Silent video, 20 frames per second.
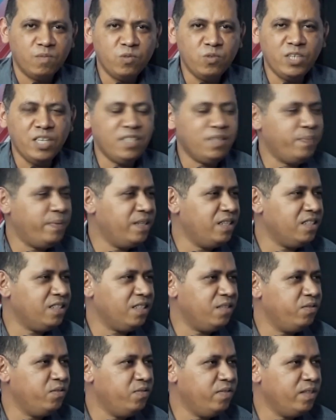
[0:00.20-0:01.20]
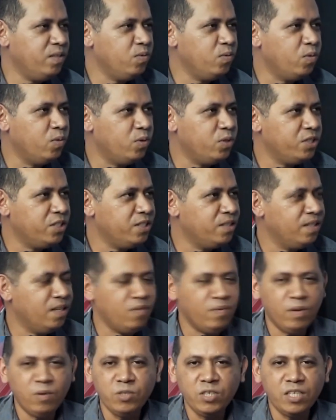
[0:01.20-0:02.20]
o jeito que o pedreiro está vivendo hoje
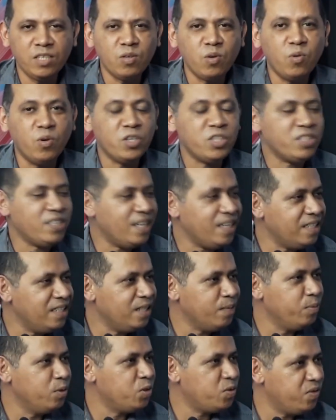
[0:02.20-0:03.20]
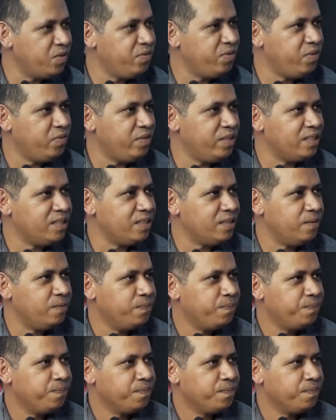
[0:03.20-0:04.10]
não é o jeito que eu gostaria que meus filhos vivessem.